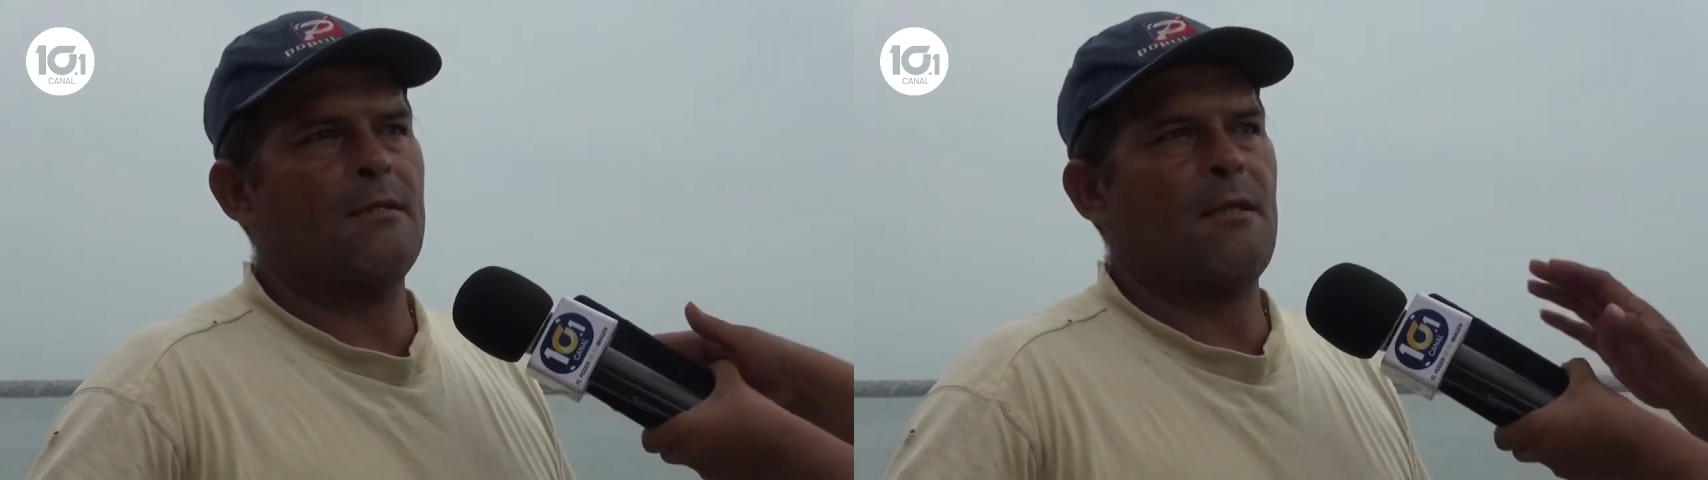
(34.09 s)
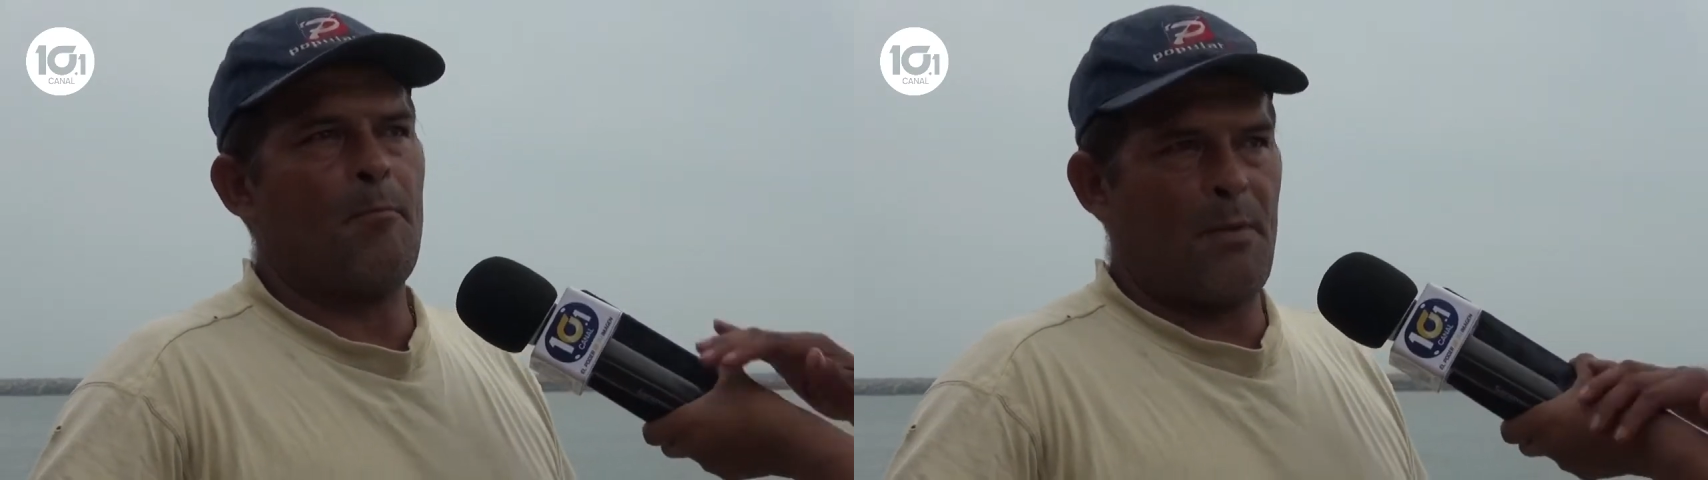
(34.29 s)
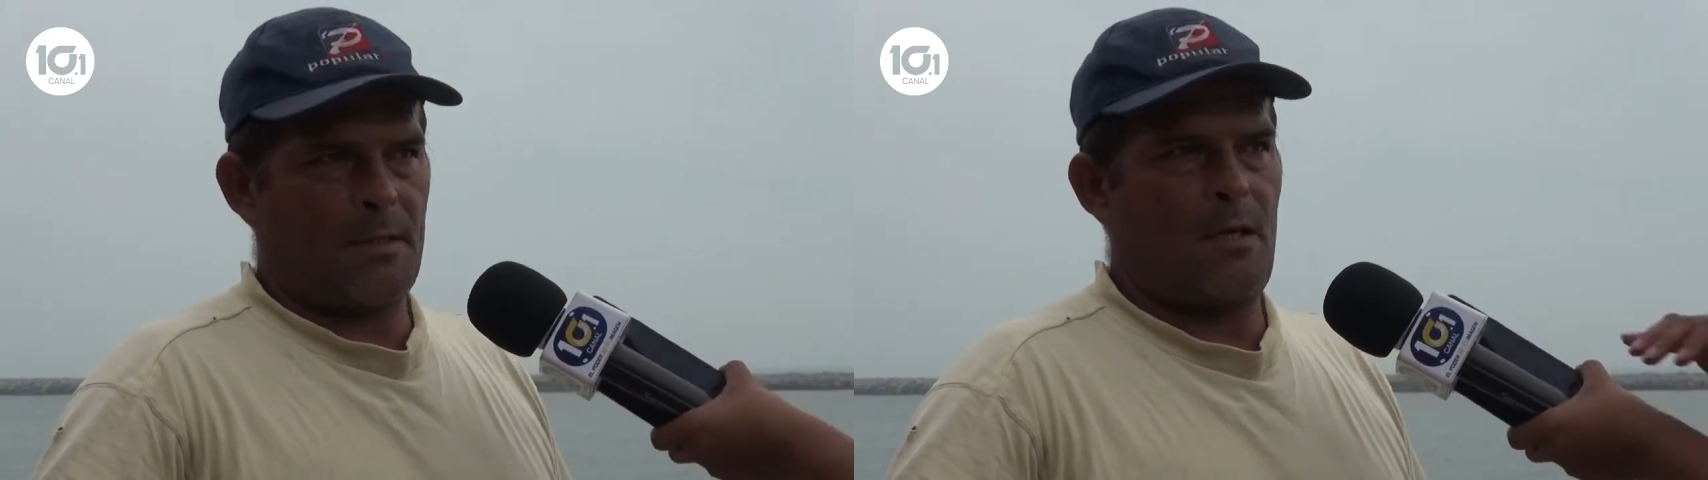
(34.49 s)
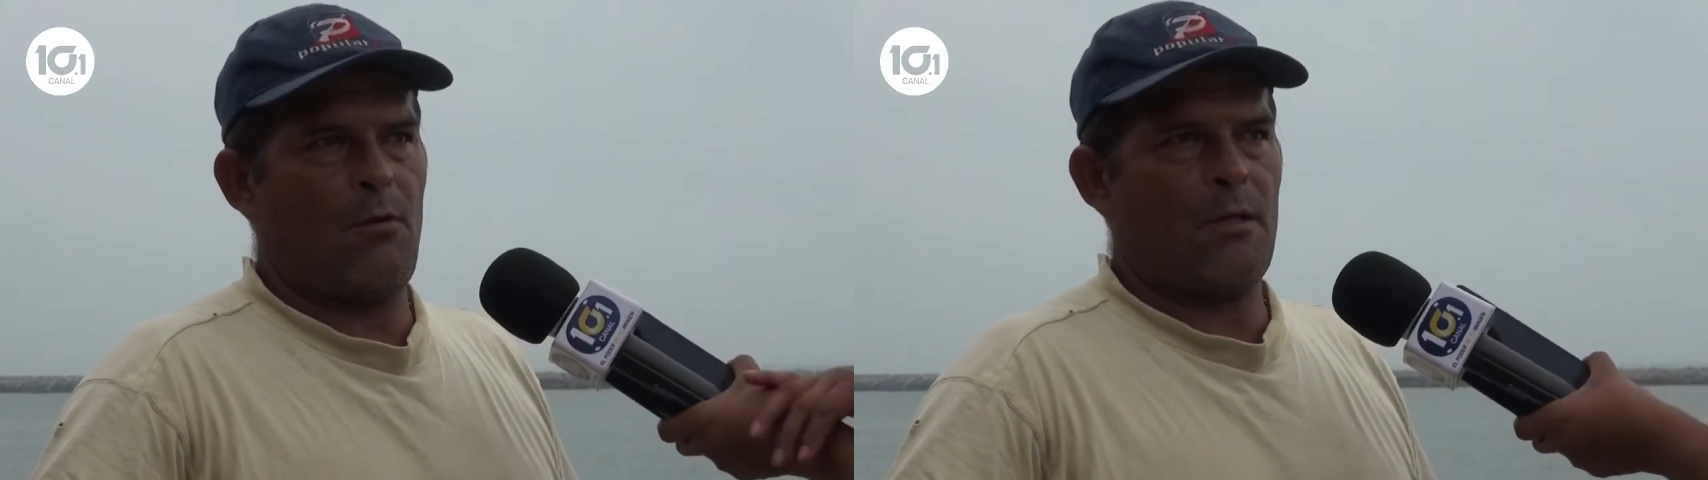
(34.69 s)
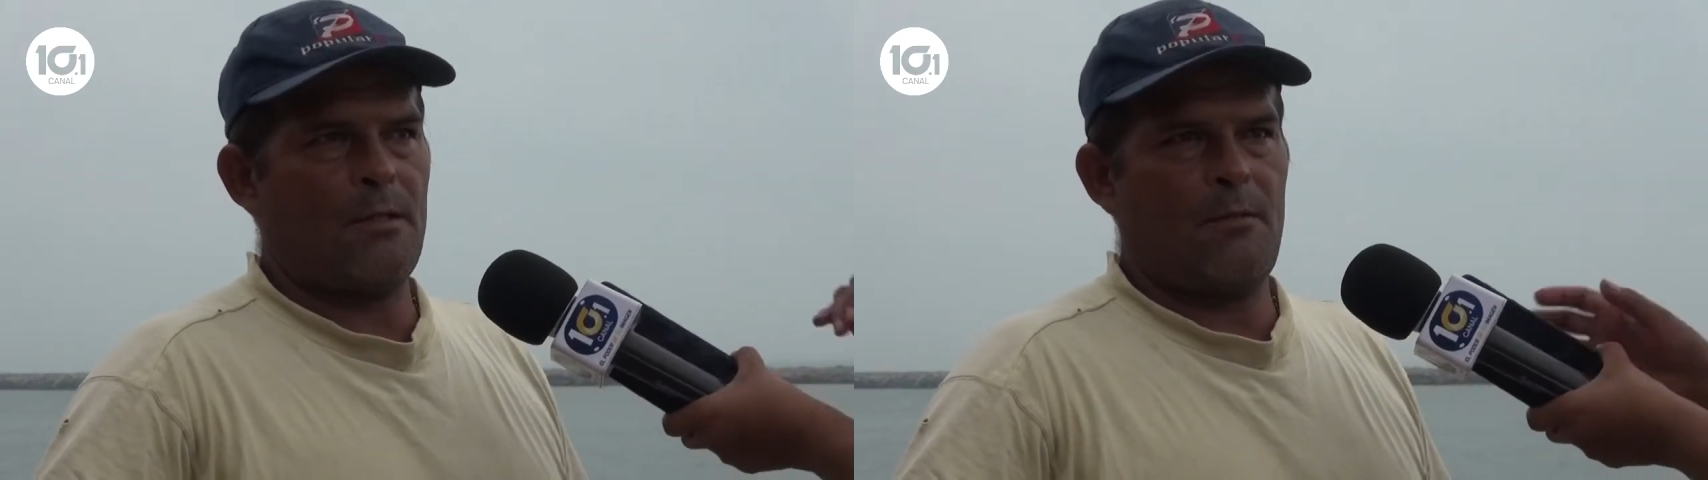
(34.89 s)
100
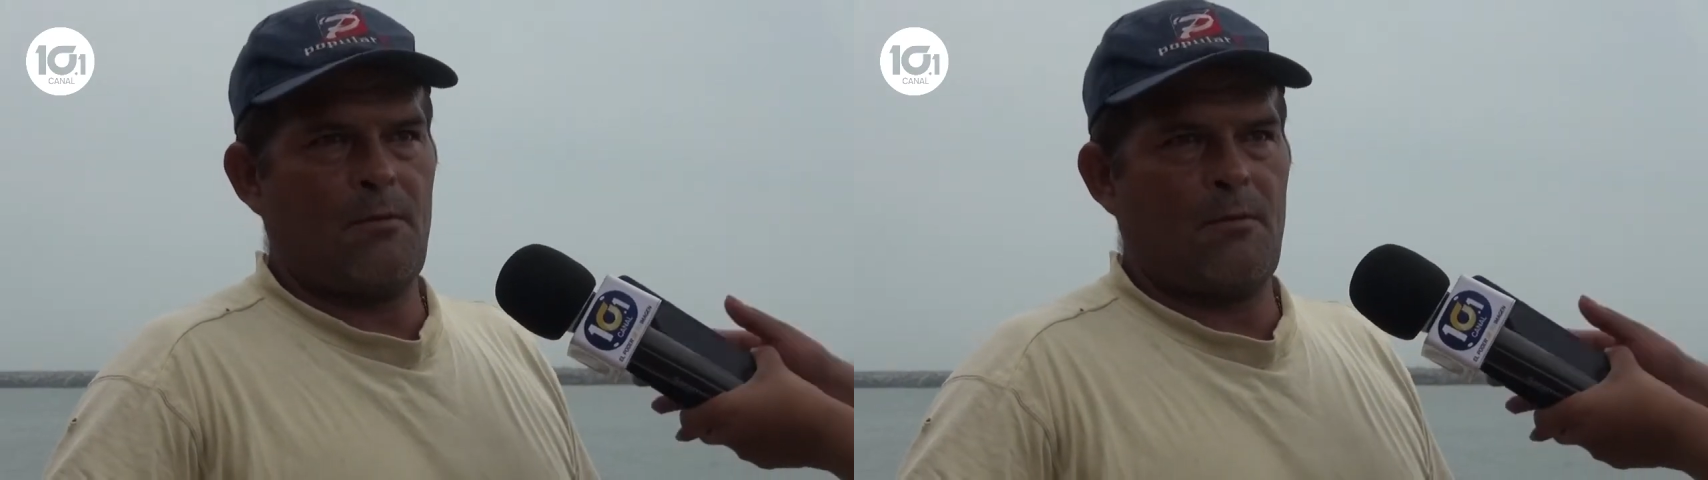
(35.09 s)
pescadores.